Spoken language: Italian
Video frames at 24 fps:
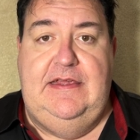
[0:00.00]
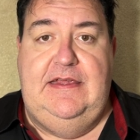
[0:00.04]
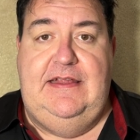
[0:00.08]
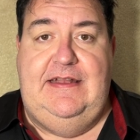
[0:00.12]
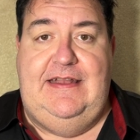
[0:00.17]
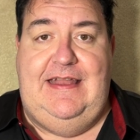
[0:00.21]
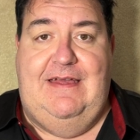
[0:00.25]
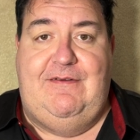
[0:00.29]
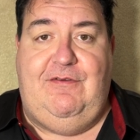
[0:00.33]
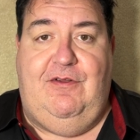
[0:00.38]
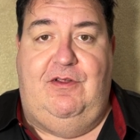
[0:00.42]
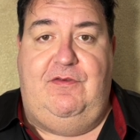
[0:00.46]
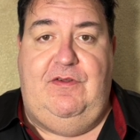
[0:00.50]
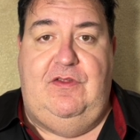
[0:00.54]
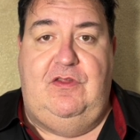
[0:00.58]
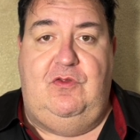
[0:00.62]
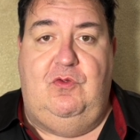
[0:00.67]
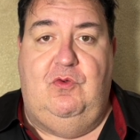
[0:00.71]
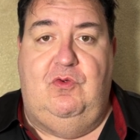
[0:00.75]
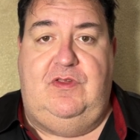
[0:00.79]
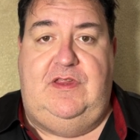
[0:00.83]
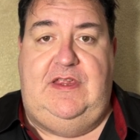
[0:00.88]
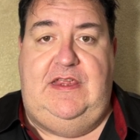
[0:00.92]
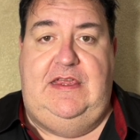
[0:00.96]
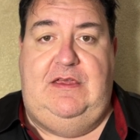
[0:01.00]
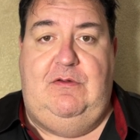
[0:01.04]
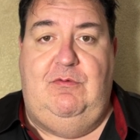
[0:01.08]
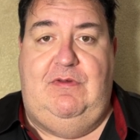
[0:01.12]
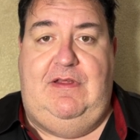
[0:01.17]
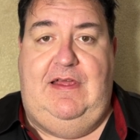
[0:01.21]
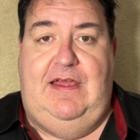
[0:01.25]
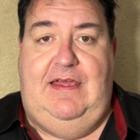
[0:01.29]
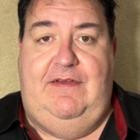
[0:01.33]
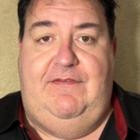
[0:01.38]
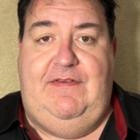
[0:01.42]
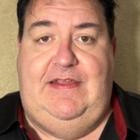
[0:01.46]
ne avrò venduti
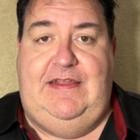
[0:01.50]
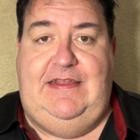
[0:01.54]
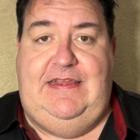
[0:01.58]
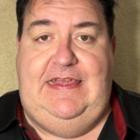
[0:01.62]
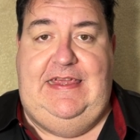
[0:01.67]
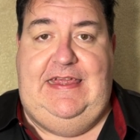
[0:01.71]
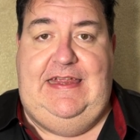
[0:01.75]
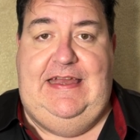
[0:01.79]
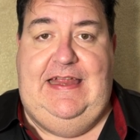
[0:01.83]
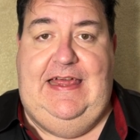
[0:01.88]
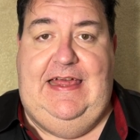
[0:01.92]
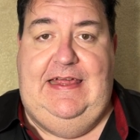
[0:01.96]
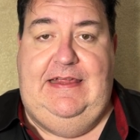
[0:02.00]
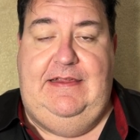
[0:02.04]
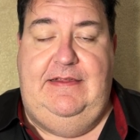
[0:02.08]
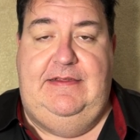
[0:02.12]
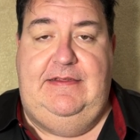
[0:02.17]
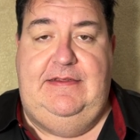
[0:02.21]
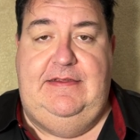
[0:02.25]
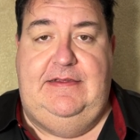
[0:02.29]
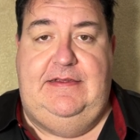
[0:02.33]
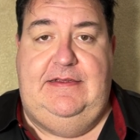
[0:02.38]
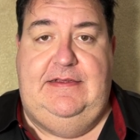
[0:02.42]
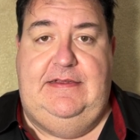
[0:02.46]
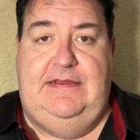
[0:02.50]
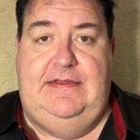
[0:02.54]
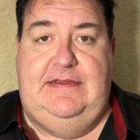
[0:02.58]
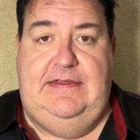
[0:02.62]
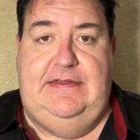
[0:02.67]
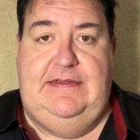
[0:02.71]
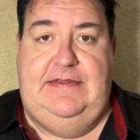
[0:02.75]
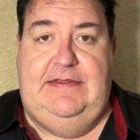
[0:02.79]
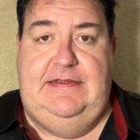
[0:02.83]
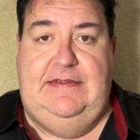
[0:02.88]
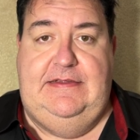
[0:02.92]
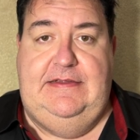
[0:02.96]
una ventina,
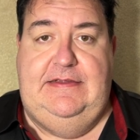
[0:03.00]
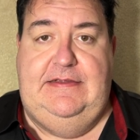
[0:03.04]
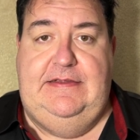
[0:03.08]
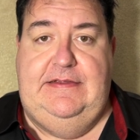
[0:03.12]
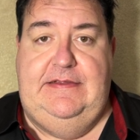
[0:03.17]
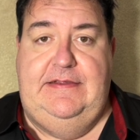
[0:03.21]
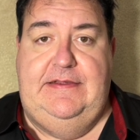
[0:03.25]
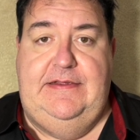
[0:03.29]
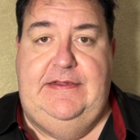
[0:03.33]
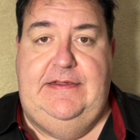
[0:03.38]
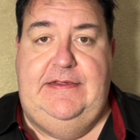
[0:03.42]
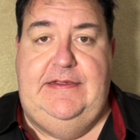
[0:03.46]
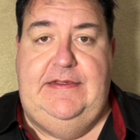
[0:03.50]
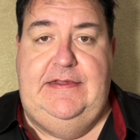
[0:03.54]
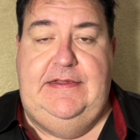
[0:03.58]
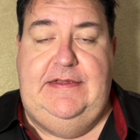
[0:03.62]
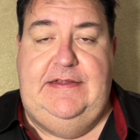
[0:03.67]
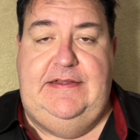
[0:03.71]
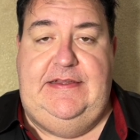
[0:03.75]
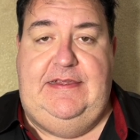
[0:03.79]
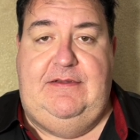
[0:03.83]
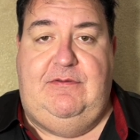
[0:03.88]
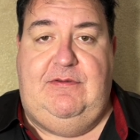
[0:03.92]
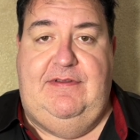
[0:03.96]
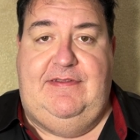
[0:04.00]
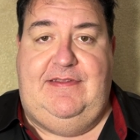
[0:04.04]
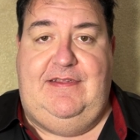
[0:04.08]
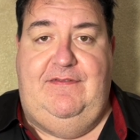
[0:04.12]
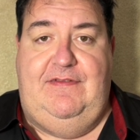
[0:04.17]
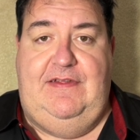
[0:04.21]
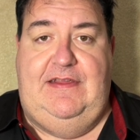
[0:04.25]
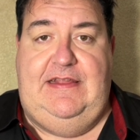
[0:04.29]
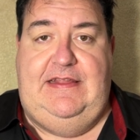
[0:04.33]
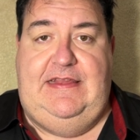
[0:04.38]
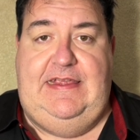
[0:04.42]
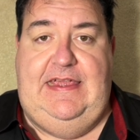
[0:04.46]
eh, di questa
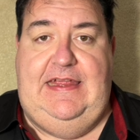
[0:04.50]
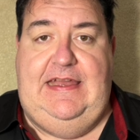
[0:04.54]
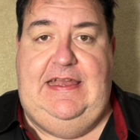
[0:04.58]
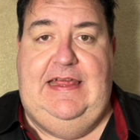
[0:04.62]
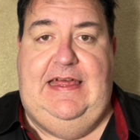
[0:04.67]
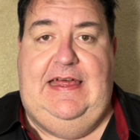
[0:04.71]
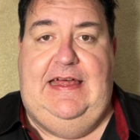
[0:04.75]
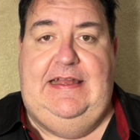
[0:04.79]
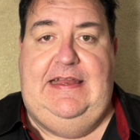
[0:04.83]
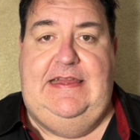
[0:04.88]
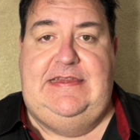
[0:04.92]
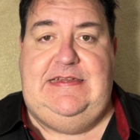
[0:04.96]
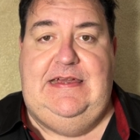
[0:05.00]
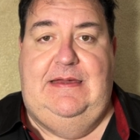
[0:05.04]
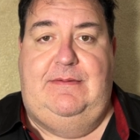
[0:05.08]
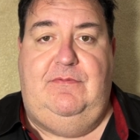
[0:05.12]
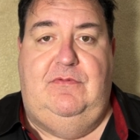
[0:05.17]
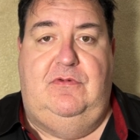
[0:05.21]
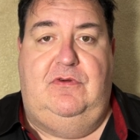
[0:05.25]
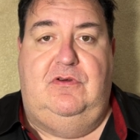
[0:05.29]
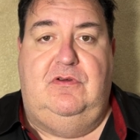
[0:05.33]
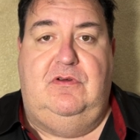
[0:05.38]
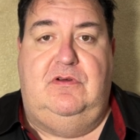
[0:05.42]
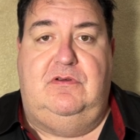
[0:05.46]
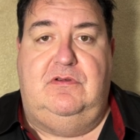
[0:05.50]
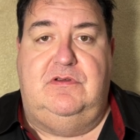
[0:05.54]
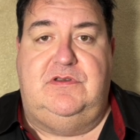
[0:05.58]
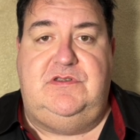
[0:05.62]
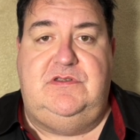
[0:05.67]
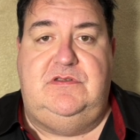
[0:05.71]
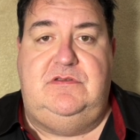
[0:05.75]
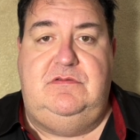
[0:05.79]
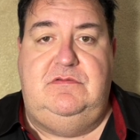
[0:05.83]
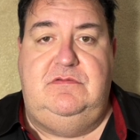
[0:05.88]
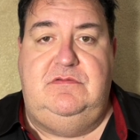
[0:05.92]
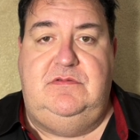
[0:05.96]
ventina diciamo
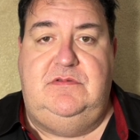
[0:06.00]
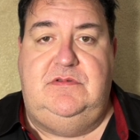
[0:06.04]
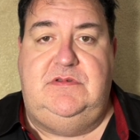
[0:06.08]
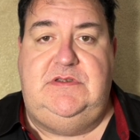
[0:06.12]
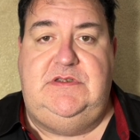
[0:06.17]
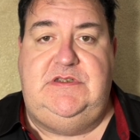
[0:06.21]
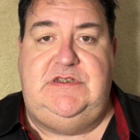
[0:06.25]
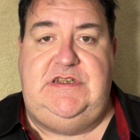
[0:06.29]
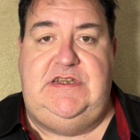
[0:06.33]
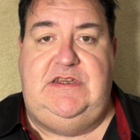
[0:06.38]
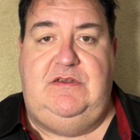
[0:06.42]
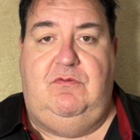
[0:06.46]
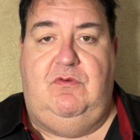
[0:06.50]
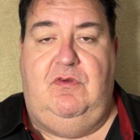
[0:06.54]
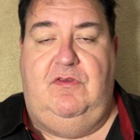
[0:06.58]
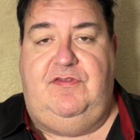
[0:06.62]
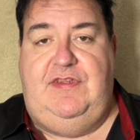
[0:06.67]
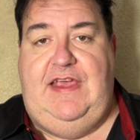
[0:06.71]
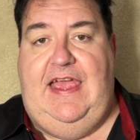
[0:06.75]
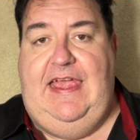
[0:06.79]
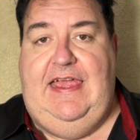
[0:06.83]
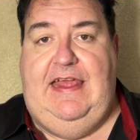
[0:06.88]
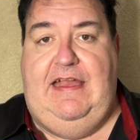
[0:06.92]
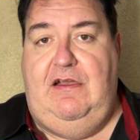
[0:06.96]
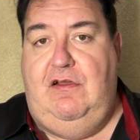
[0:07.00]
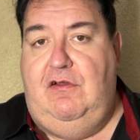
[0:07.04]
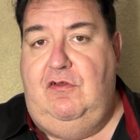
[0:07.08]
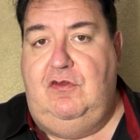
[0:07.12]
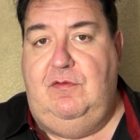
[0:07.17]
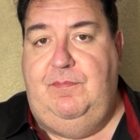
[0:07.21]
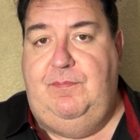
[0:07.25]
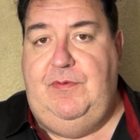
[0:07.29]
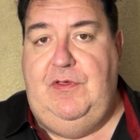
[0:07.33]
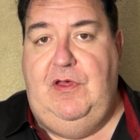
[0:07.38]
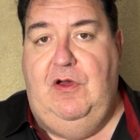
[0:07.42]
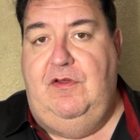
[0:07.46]
5 o 6 erano
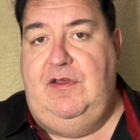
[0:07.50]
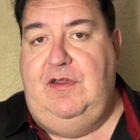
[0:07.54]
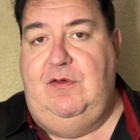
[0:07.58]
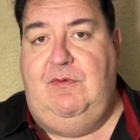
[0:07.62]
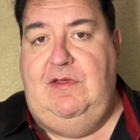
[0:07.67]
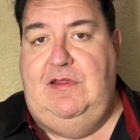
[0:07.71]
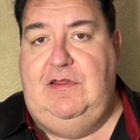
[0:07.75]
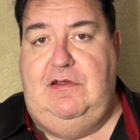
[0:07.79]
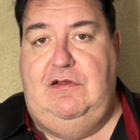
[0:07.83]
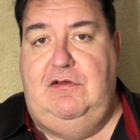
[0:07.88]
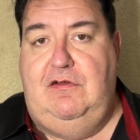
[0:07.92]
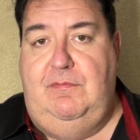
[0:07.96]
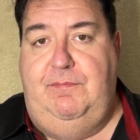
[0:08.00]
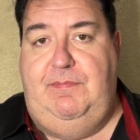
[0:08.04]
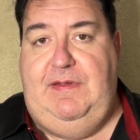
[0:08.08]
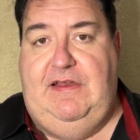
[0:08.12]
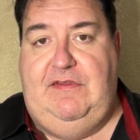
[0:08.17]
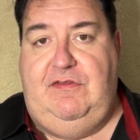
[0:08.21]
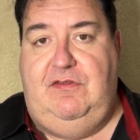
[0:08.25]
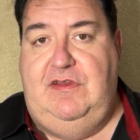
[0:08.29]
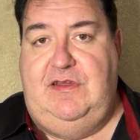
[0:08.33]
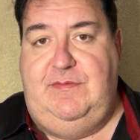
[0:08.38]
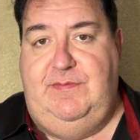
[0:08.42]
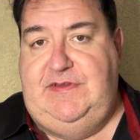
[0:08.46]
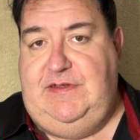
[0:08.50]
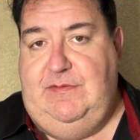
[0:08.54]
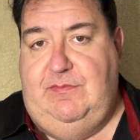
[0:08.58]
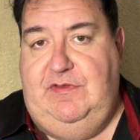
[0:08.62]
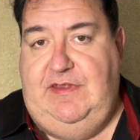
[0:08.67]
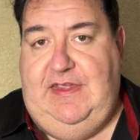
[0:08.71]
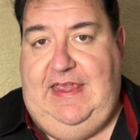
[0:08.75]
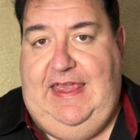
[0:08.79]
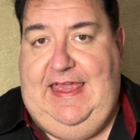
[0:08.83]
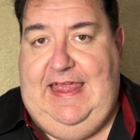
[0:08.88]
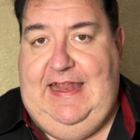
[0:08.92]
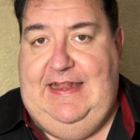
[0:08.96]
doppioni, quindi non ho perso diciamo,
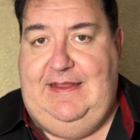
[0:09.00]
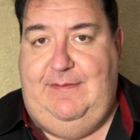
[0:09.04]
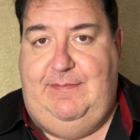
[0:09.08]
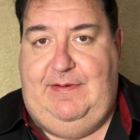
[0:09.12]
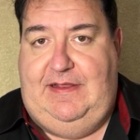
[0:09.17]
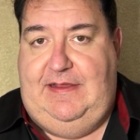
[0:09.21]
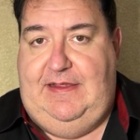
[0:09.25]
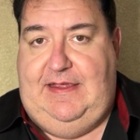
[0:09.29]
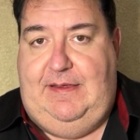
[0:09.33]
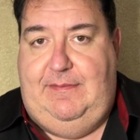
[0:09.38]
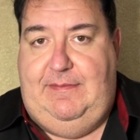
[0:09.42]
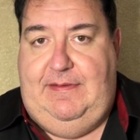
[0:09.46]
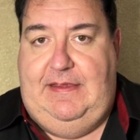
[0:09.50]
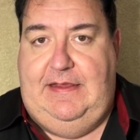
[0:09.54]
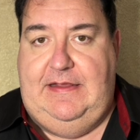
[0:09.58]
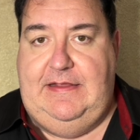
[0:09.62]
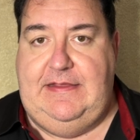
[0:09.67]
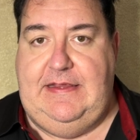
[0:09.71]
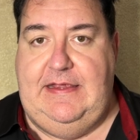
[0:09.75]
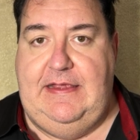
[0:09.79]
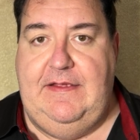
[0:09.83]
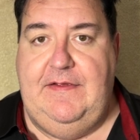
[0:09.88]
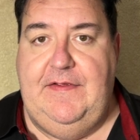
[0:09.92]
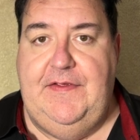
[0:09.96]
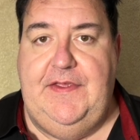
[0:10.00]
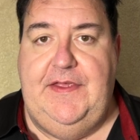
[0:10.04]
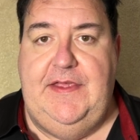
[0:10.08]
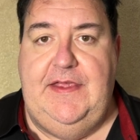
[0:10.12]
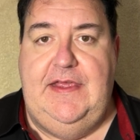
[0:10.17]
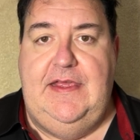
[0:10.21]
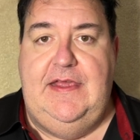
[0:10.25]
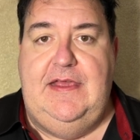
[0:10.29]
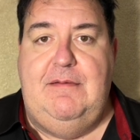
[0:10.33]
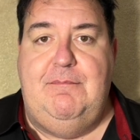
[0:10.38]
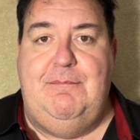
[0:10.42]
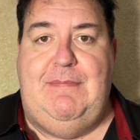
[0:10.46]
niente praticamente,
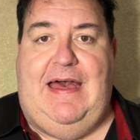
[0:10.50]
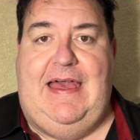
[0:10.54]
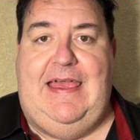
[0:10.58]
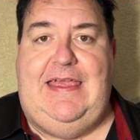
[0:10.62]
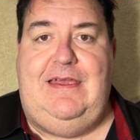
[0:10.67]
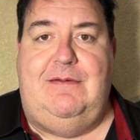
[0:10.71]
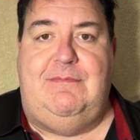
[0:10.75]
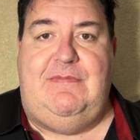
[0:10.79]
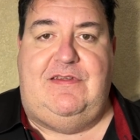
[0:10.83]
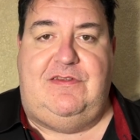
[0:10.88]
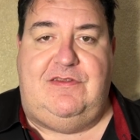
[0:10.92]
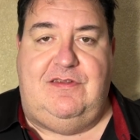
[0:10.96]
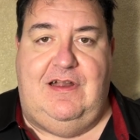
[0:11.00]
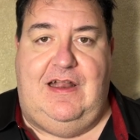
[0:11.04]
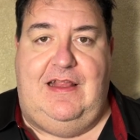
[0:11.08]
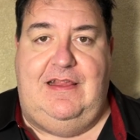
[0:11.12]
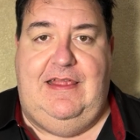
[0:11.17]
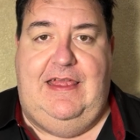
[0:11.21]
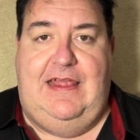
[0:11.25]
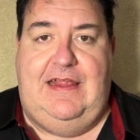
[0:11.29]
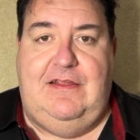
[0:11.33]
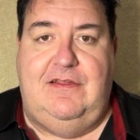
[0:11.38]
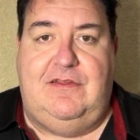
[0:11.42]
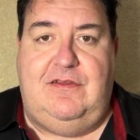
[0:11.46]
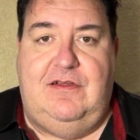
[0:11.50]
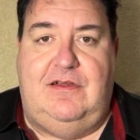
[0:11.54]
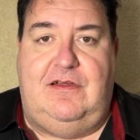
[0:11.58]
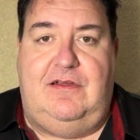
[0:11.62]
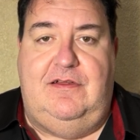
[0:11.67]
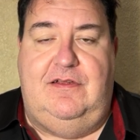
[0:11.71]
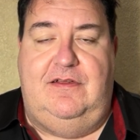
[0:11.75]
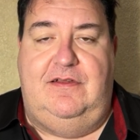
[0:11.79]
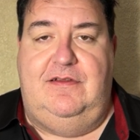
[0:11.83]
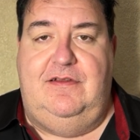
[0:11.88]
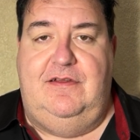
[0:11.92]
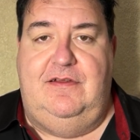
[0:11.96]
ma io mi sto redendo
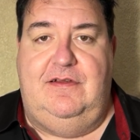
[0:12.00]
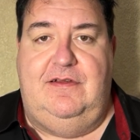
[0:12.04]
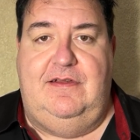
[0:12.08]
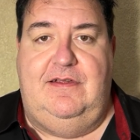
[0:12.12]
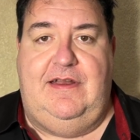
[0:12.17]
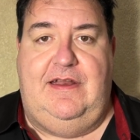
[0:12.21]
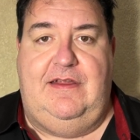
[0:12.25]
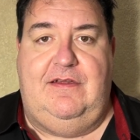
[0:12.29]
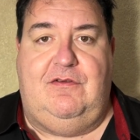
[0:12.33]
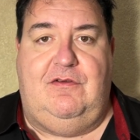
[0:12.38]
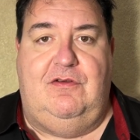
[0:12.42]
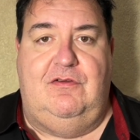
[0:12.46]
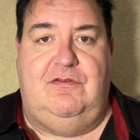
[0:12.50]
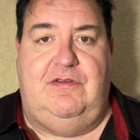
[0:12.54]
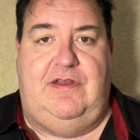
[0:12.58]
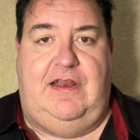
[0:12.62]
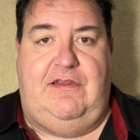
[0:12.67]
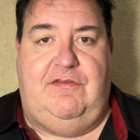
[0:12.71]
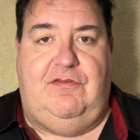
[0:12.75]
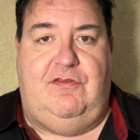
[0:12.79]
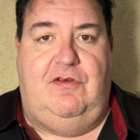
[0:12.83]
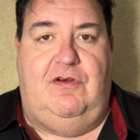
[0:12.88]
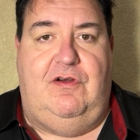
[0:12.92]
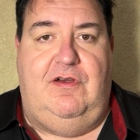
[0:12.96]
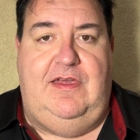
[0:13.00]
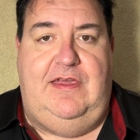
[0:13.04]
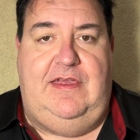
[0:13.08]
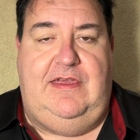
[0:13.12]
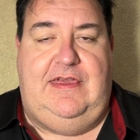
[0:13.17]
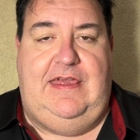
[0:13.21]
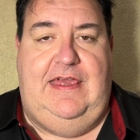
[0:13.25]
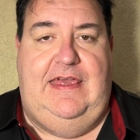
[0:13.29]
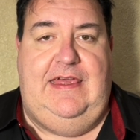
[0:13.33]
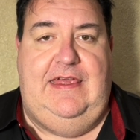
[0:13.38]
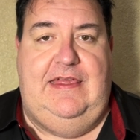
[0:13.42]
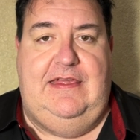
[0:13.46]
eh, con rasoi
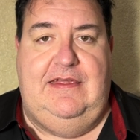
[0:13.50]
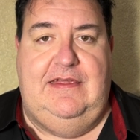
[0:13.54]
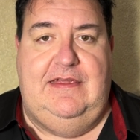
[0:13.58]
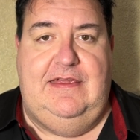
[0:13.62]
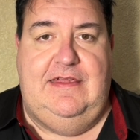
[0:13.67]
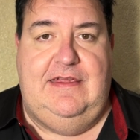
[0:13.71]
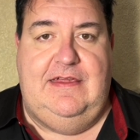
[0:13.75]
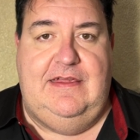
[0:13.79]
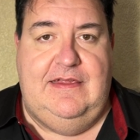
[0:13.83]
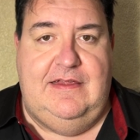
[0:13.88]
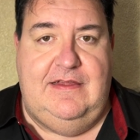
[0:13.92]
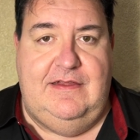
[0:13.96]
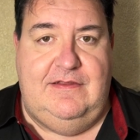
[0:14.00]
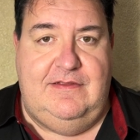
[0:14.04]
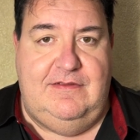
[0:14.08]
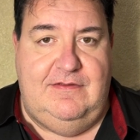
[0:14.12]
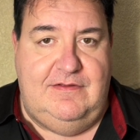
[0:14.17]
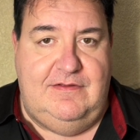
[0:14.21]
che eh,